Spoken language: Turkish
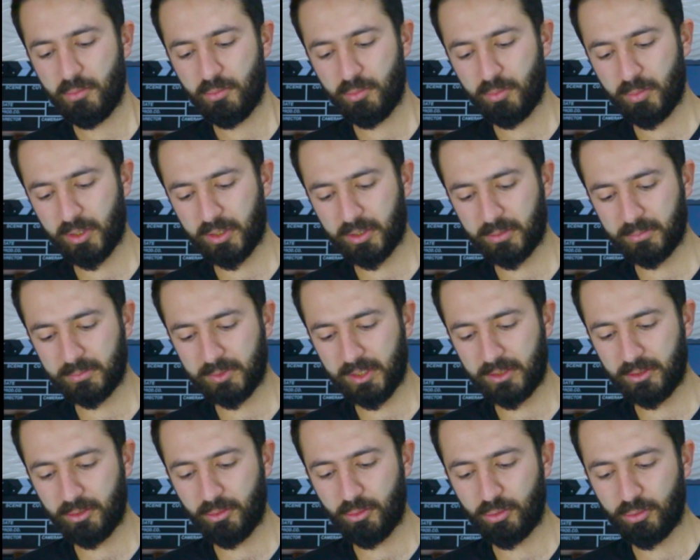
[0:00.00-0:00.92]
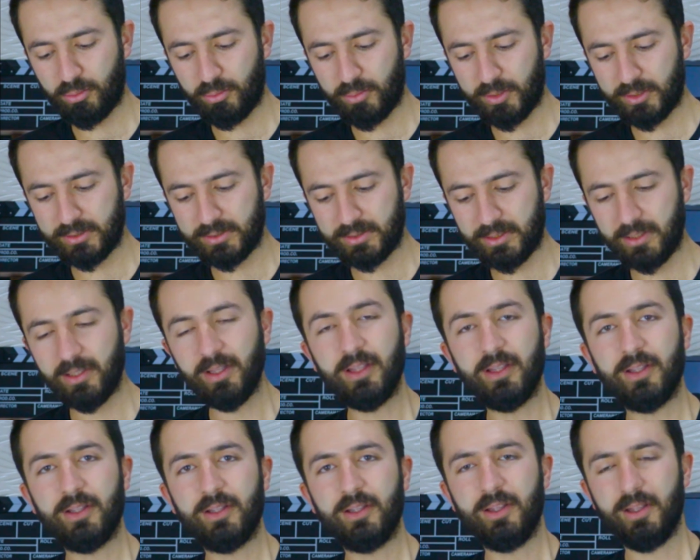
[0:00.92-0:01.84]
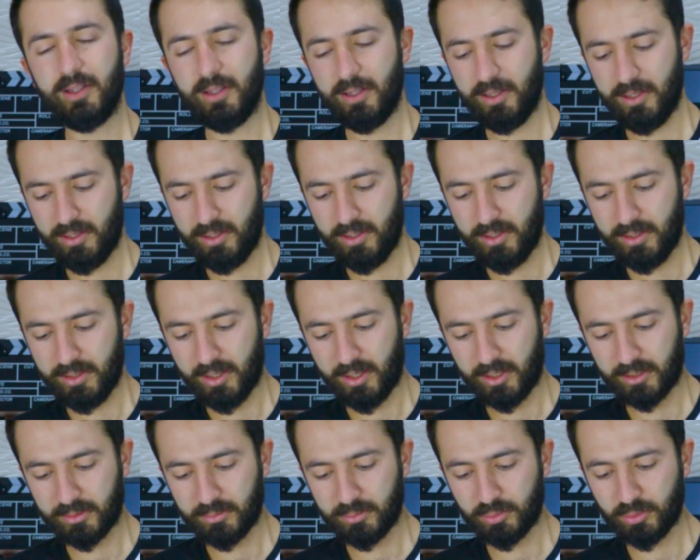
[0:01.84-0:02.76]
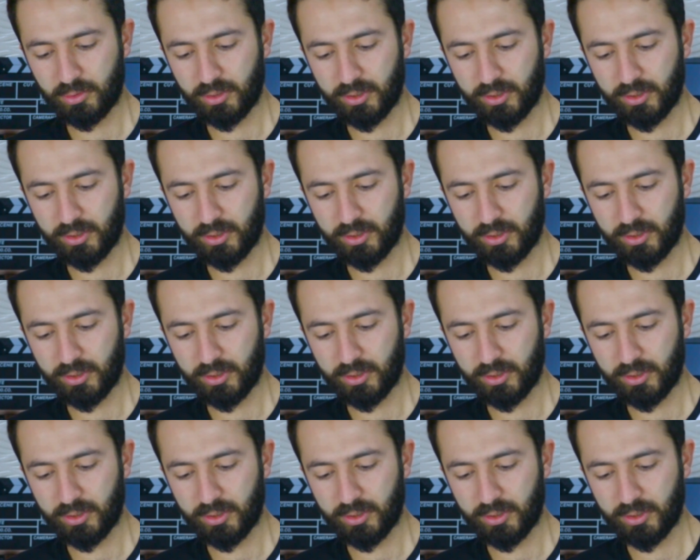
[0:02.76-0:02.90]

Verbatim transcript: Bu bakımdan da okumanızda yardımcı